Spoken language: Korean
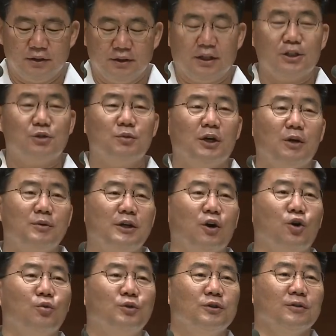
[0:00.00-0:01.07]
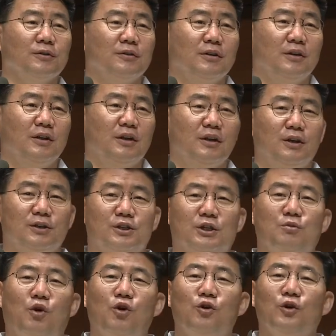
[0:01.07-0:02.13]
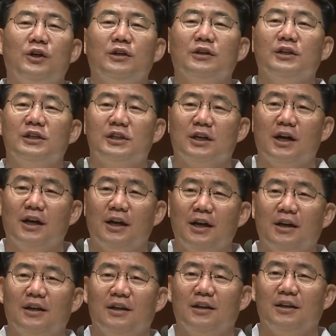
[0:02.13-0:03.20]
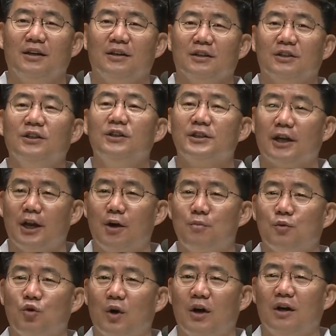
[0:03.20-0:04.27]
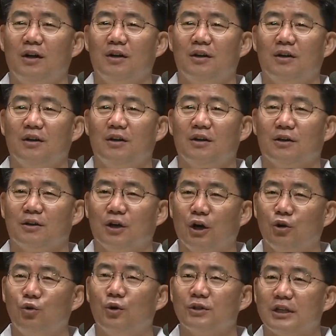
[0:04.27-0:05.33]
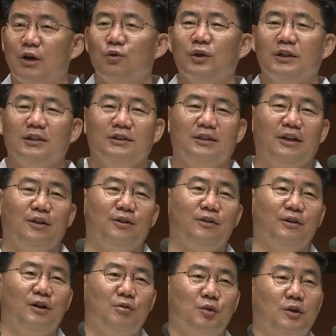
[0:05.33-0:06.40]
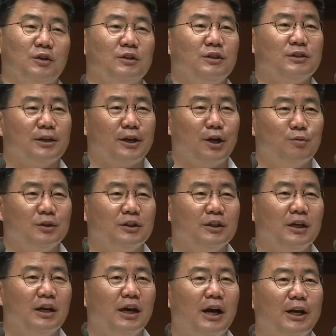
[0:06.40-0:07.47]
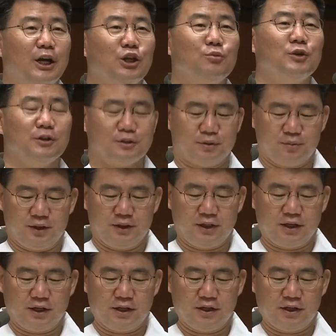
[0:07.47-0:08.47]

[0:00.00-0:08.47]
다시 말하면 야곱은 지금 홀로 있는 그 시간에 그 사람과 겨루어 싸우고 있는데요. 바로 그 사람은 하나님이었습니다.